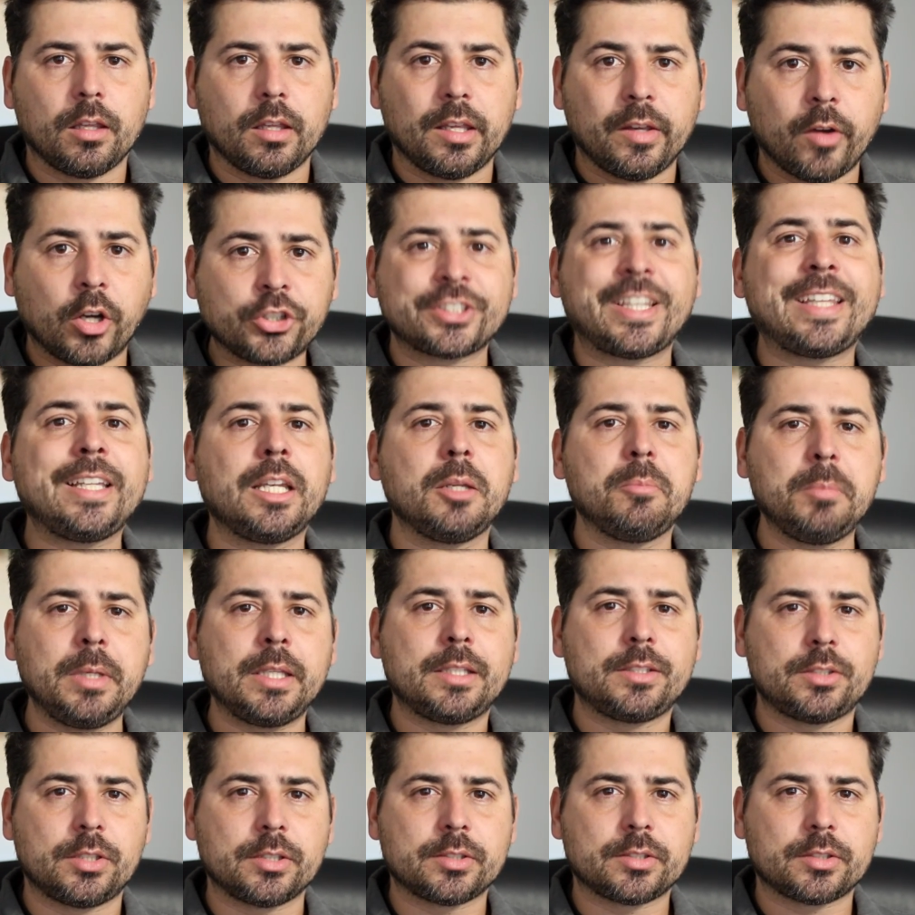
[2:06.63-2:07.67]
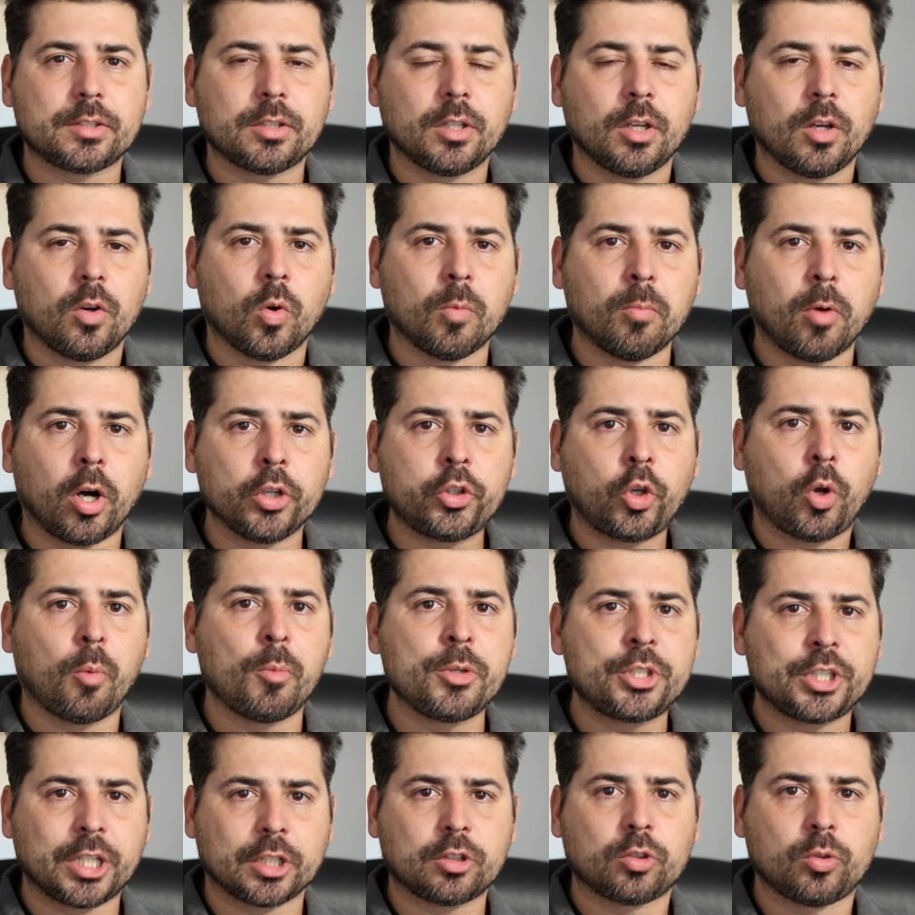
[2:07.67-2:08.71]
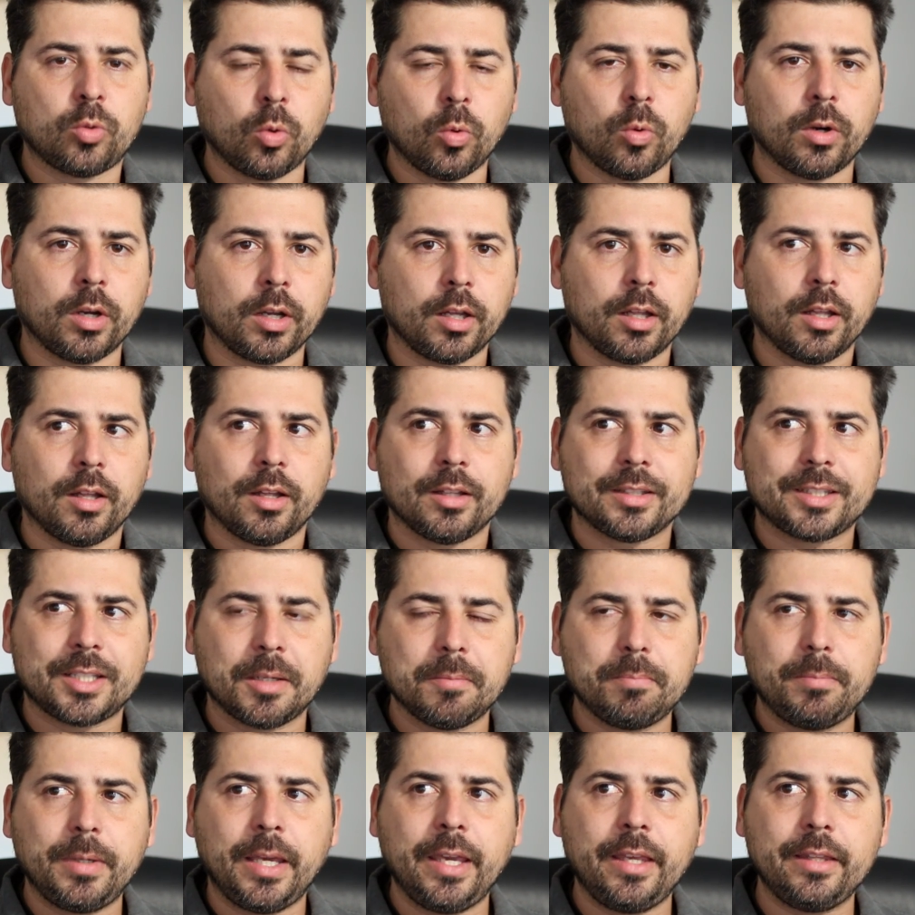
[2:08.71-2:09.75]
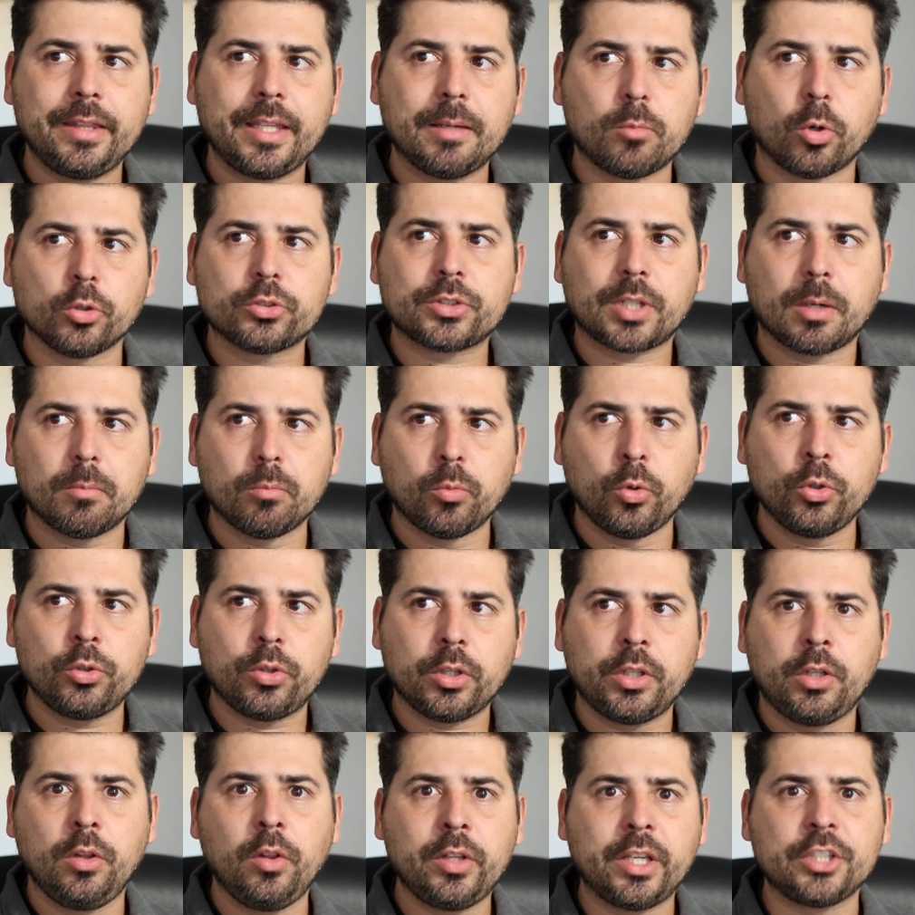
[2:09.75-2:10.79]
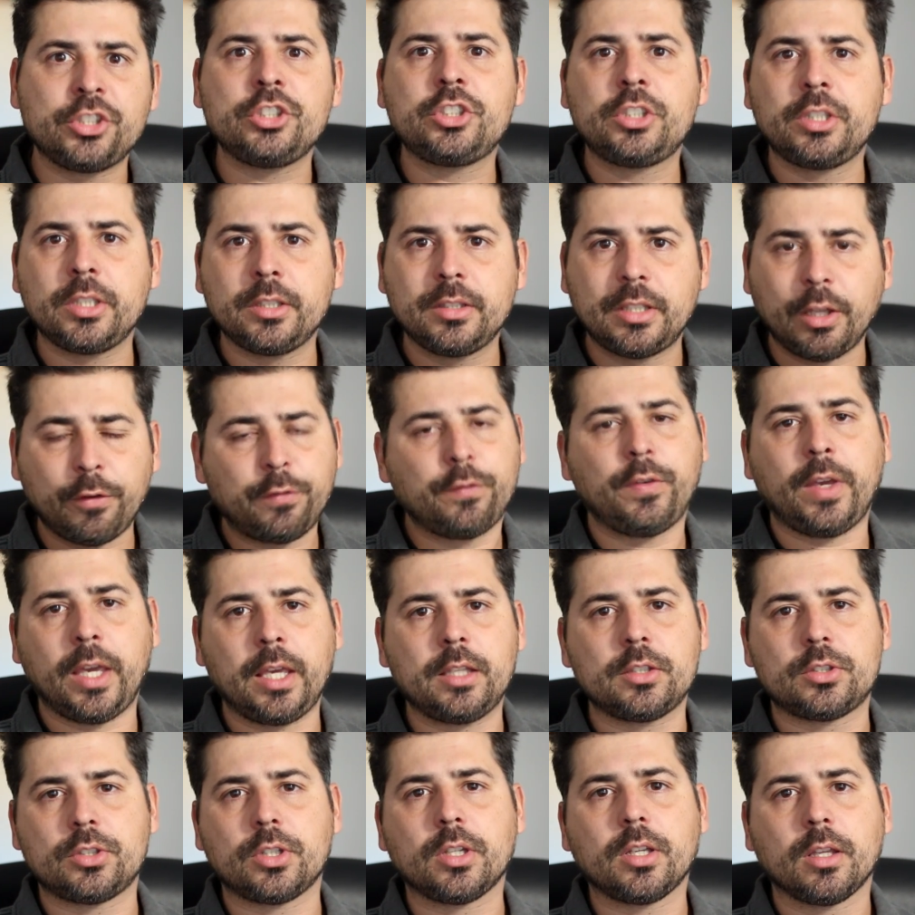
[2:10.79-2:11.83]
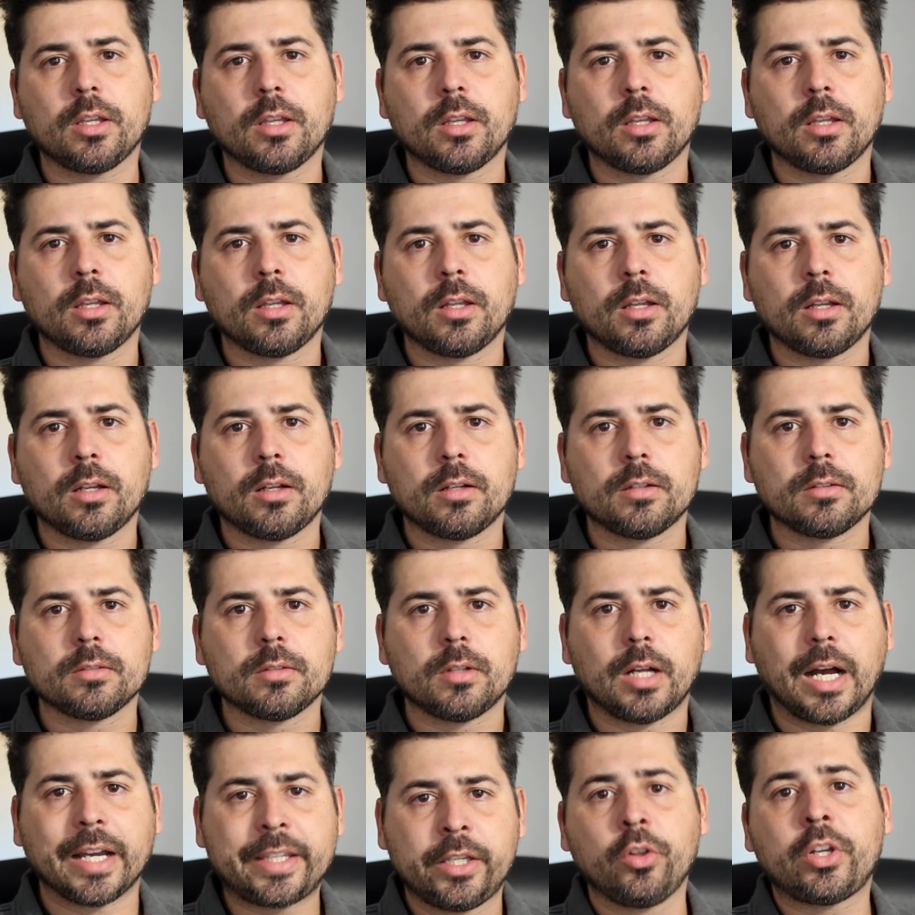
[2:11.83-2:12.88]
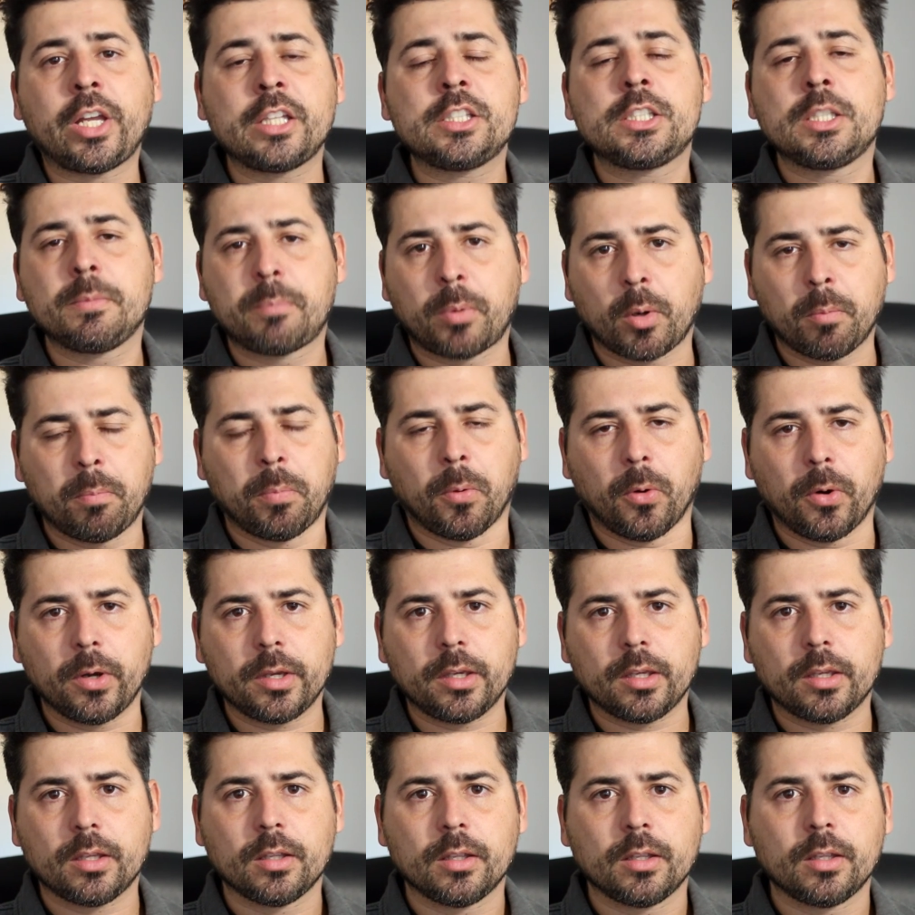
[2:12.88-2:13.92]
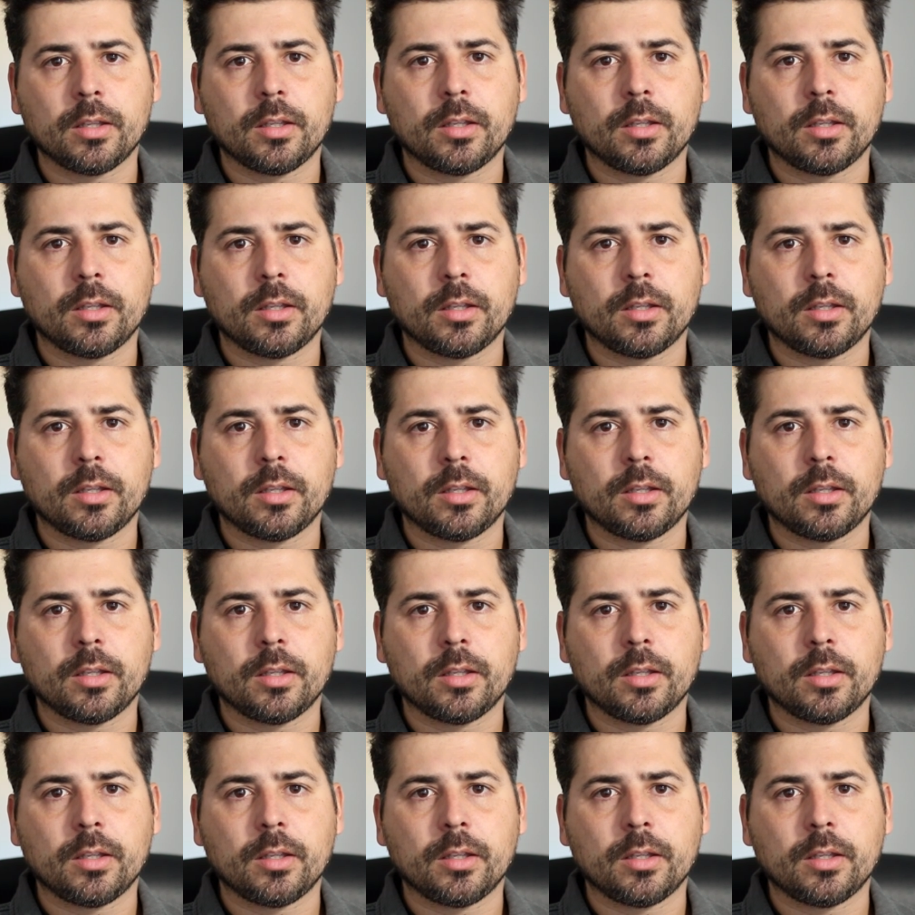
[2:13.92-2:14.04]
Eu acho que tem limites. O modo como a gente atua também demonstra muito aquilo que a gente defende, aquilo que a gente se propõe.